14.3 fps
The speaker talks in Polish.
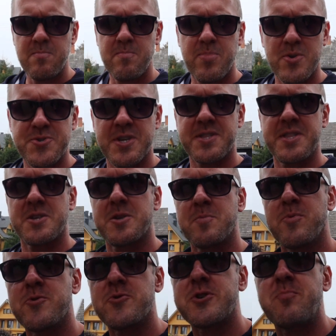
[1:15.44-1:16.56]
podczas naszej
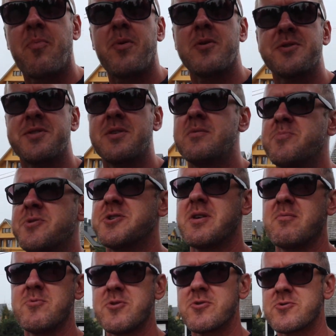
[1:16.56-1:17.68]
podróży po Polsce
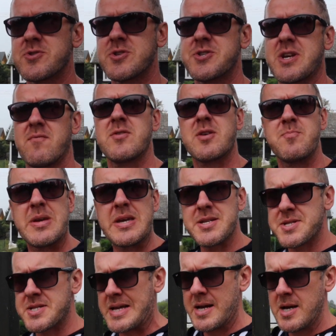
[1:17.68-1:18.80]
przyjeżdżamy do różnych ciekawych
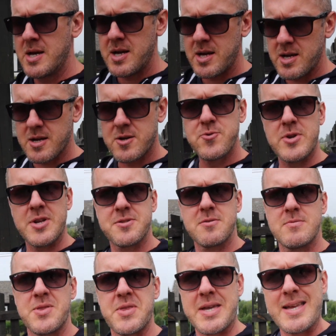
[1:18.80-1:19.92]
miejsc, e, które są
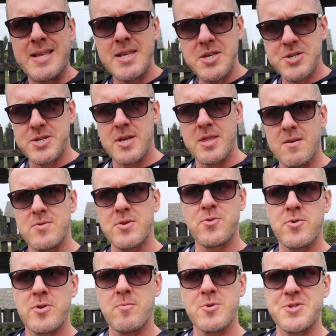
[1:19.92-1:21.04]
na takiej liście, na,
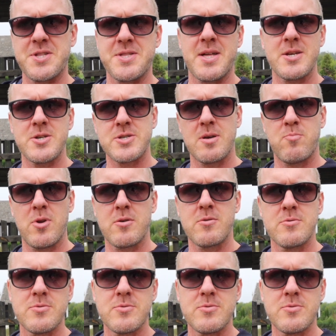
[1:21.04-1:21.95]
którą można znaleźć na blogu